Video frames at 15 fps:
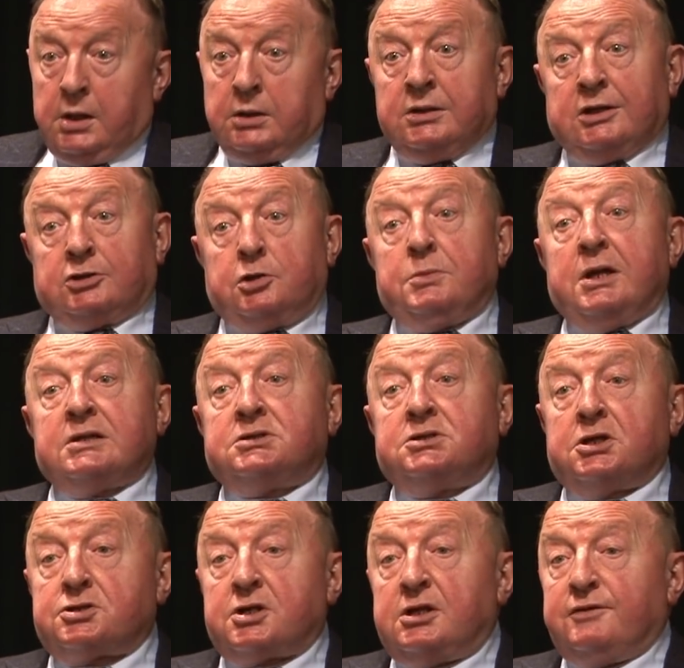Natomiast
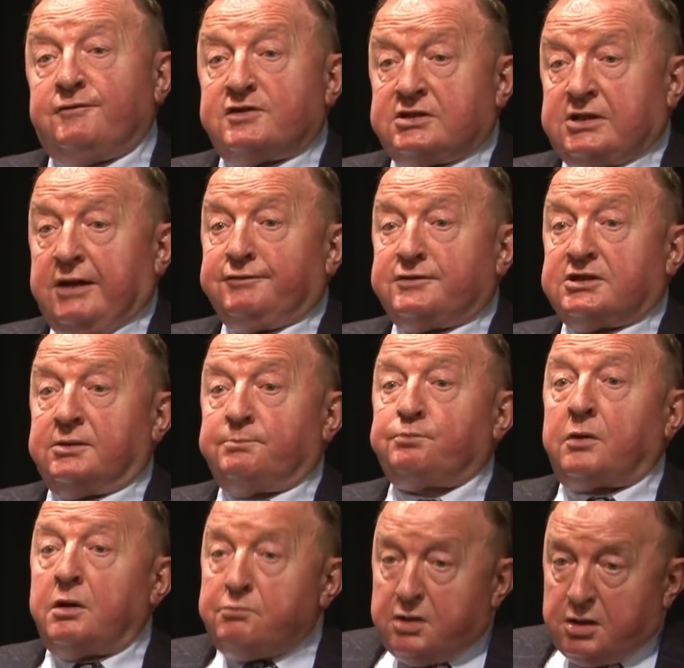jeżeli w stawce
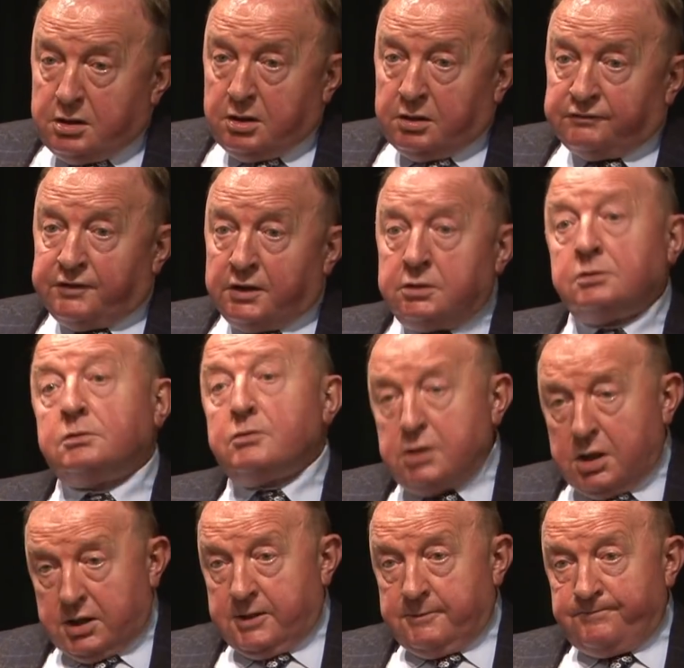promillowej, to
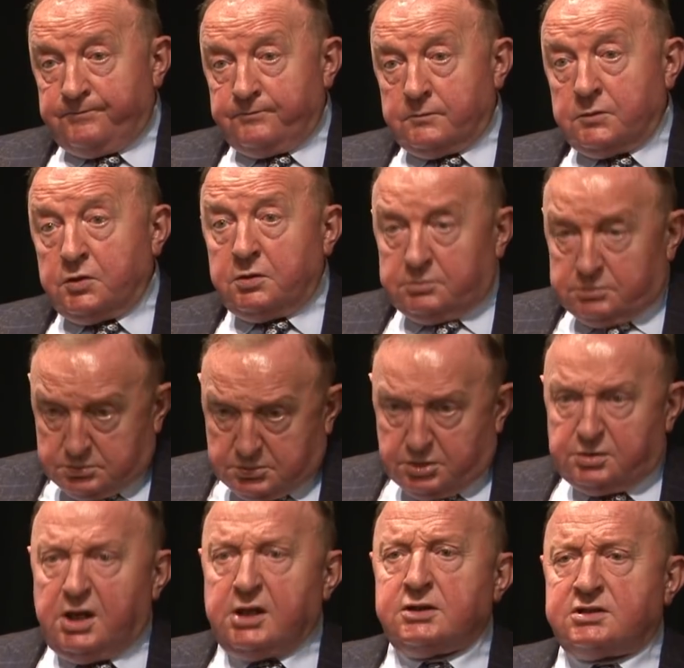nie. To, to
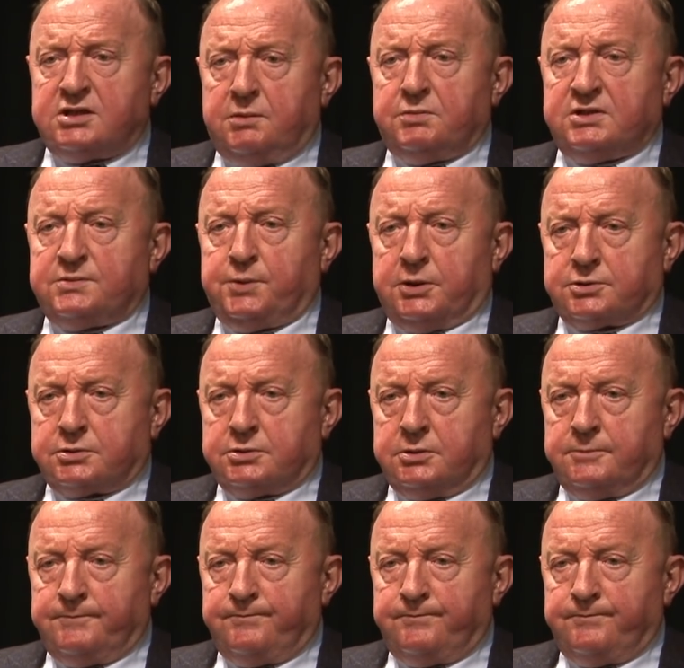nie jest niebezpieczne.